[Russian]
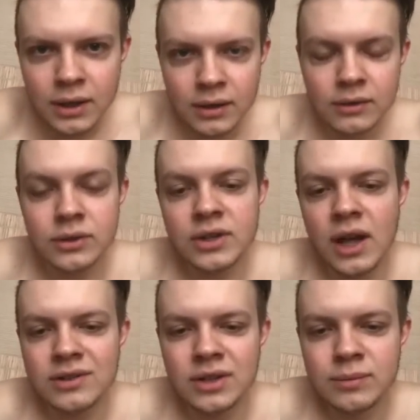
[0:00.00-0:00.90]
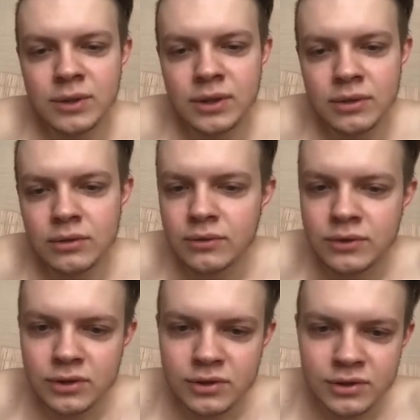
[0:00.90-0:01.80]
Друзья, я, кстати, планирую
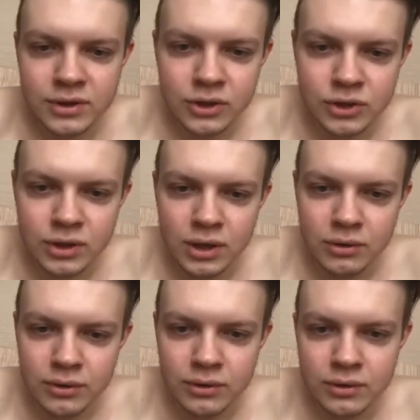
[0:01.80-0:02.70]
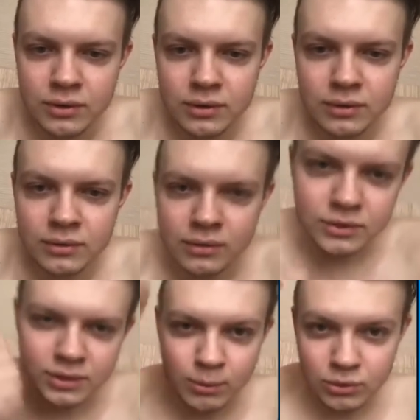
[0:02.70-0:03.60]
все состричь нахуй. Ну, то
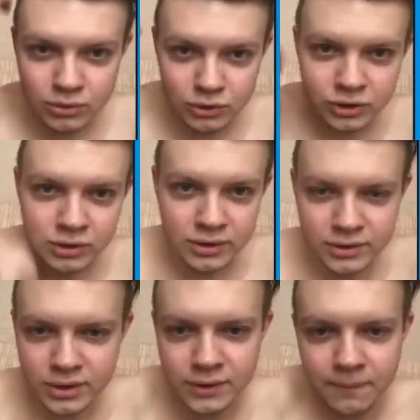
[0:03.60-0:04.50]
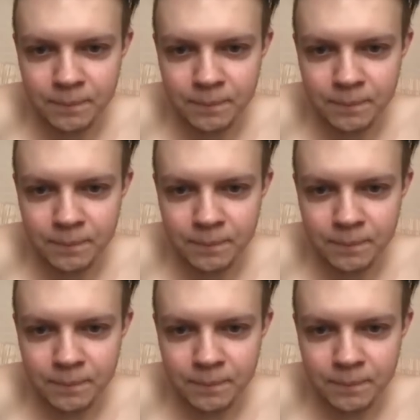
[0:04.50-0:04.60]
есть я буду очень лысый.